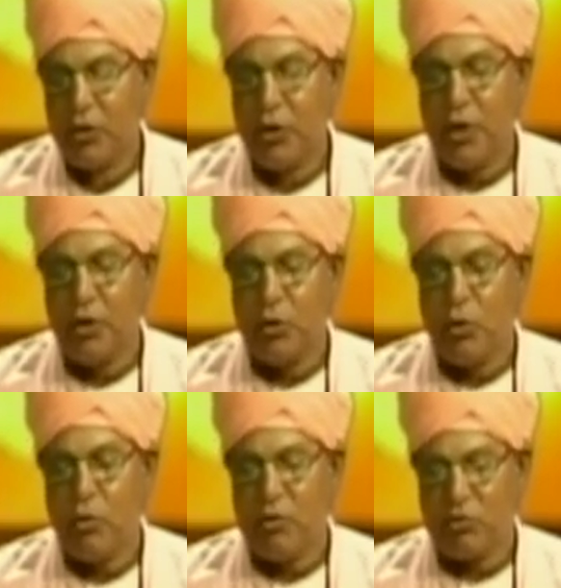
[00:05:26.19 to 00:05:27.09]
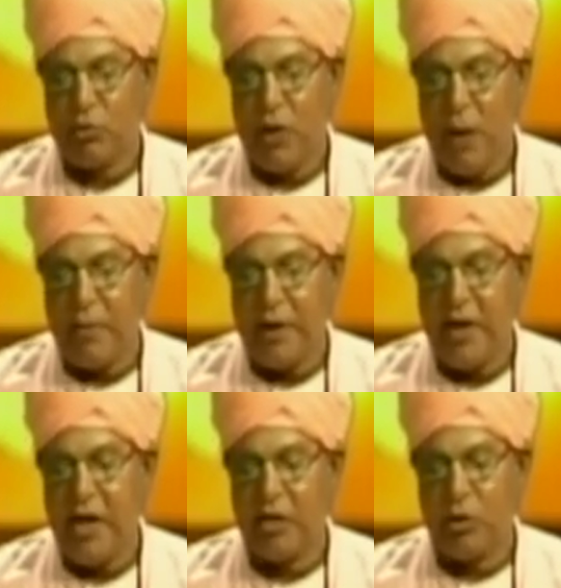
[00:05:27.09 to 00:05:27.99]
तो ये दो वस्तु यहां पर
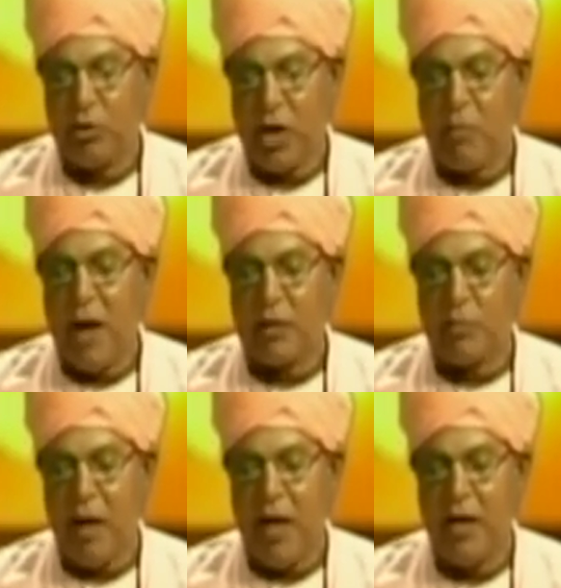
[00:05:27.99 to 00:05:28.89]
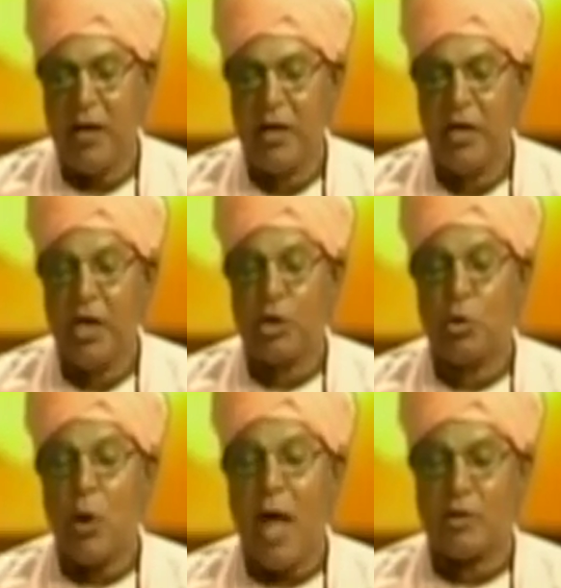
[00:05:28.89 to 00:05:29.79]
है एक तो धर्मात्मा है एक
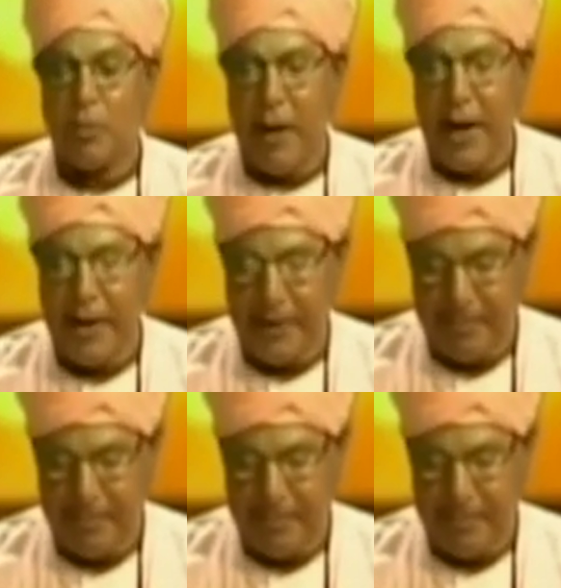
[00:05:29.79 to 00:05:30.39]
दुरात्मा है